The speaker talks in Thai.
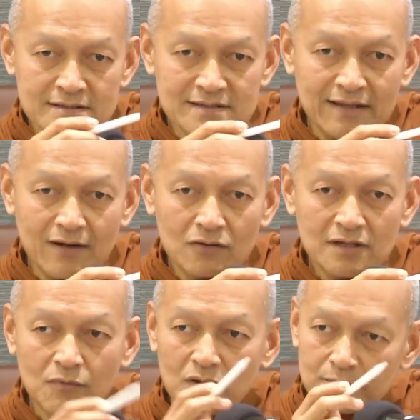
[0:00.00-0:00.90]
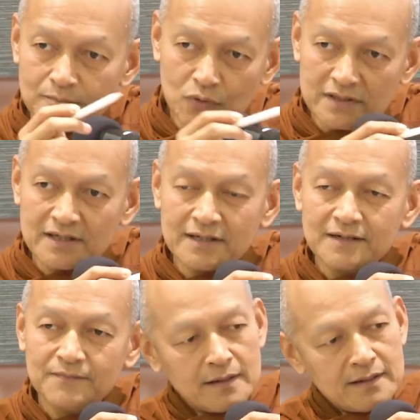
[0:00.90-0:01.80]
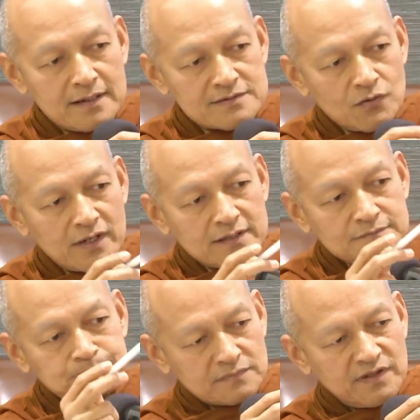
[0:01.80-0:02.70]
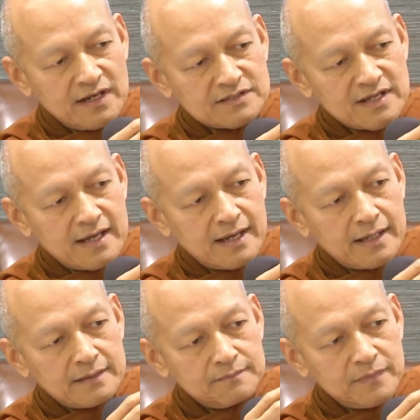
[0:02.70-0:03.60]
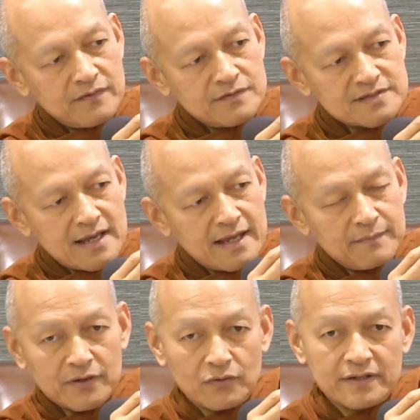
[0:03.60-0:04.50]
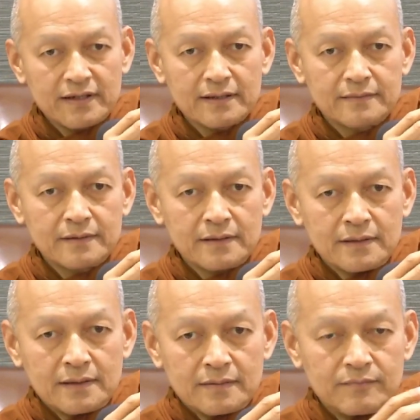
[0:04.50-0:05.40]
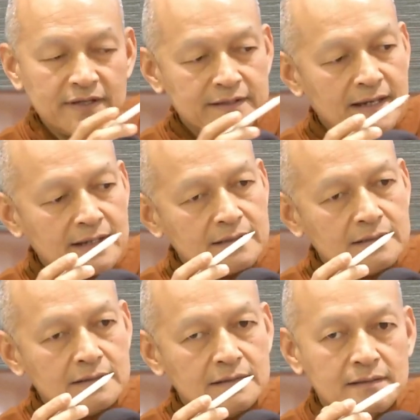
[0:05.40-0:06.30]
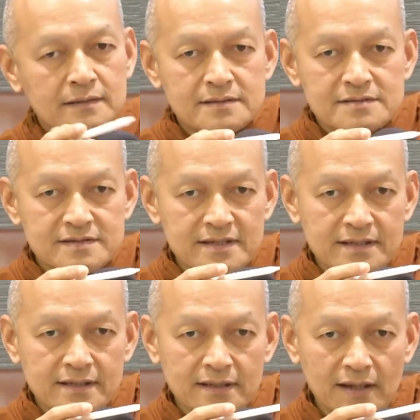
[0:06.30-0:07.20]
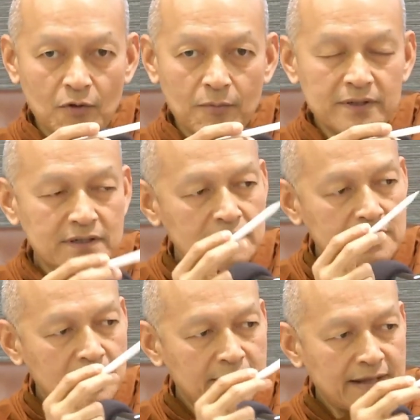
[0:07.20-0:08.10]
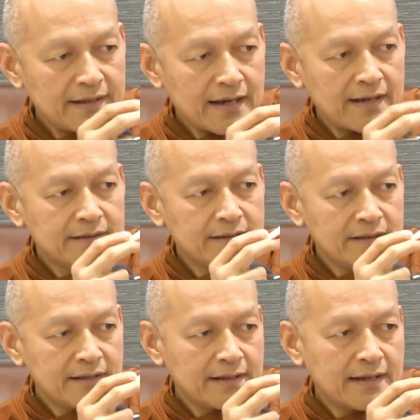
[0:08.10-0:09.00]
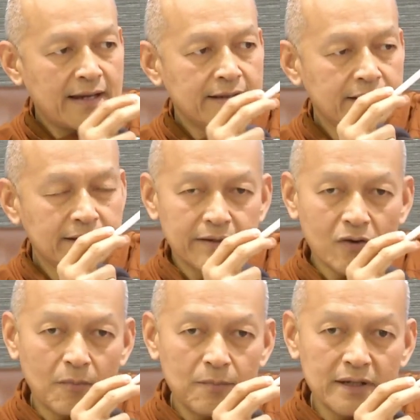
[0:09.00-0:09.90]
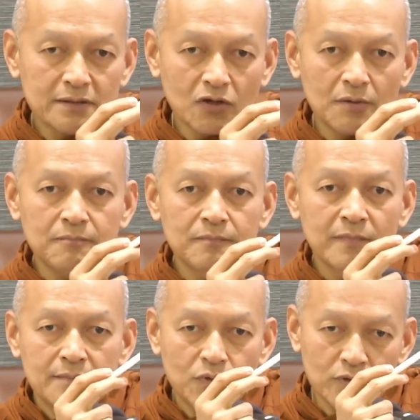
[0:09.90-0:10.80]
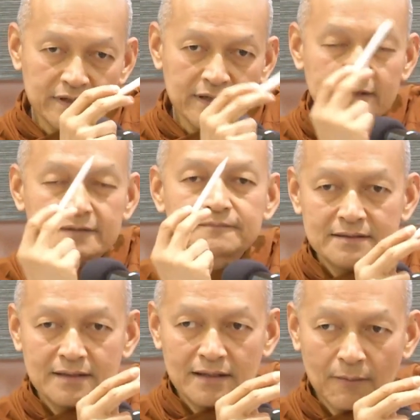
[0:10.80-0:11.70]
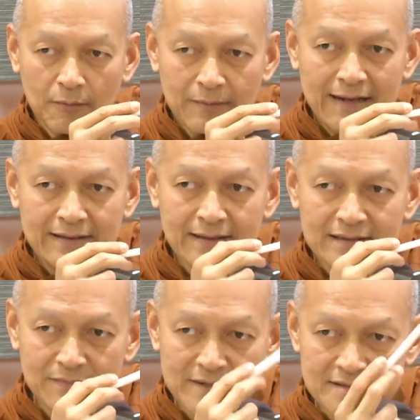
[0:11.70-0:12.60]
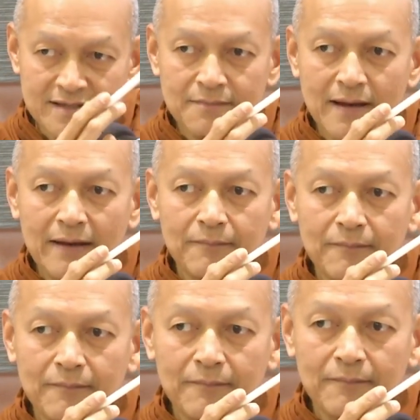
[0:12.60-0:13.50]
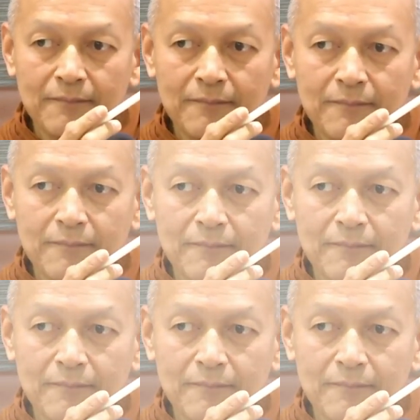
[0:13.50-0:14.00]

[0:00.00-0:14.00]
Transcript: สัตว์นรกทั้งหมดผุดเกิด ส่วนเดรัจฉาน เปรตวิสัยมนุษย์เนี่ยมีทั้ง 4. ระบบคือเกิดในคันเกิดในไข่เกิดในของเปลือกตมผุดเกิดระบบการเกิดจะมี 4 แบบที่พระเจ้าตรัส